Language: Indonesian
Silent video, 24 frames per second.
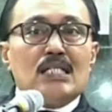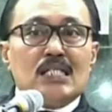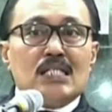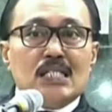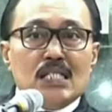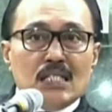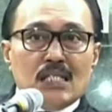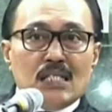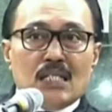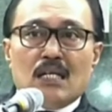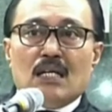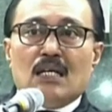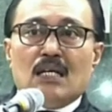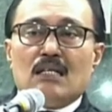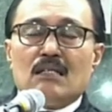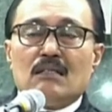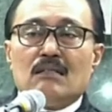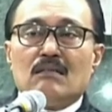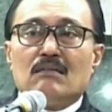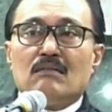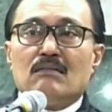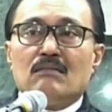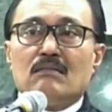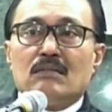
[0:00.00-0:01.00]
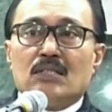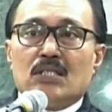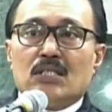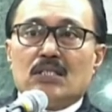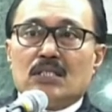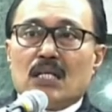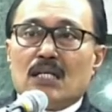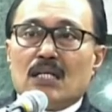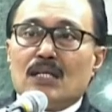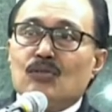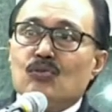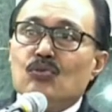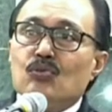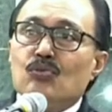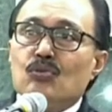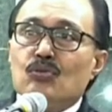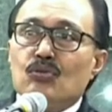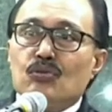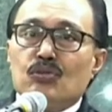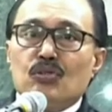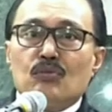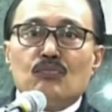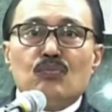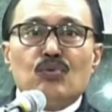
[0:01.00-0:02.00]
Sida secara turun
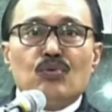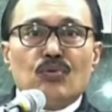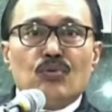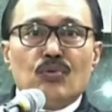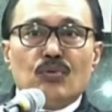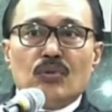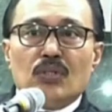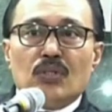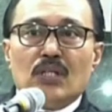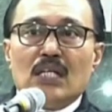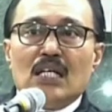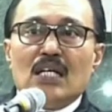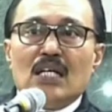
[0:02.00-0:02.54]
temurun